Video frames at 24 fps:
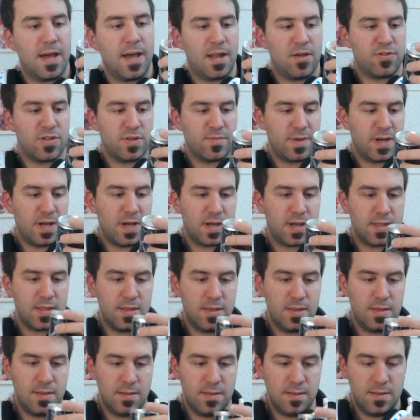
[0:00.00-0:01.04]
a, a la otra imagen.
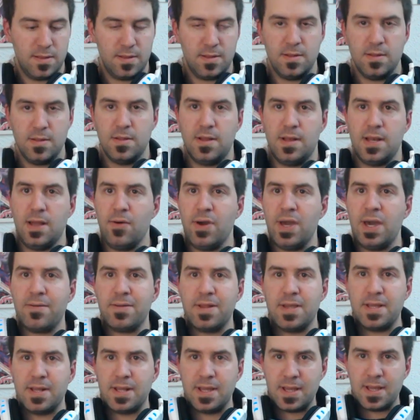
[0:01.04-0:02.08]
La voy a
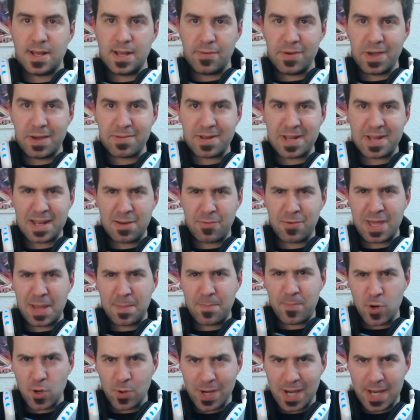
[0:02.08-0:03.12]
abrir, ¿eh? La voy a abrir y la voy
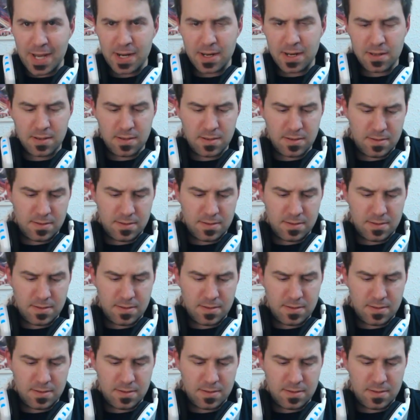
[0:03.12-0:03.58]
a probar.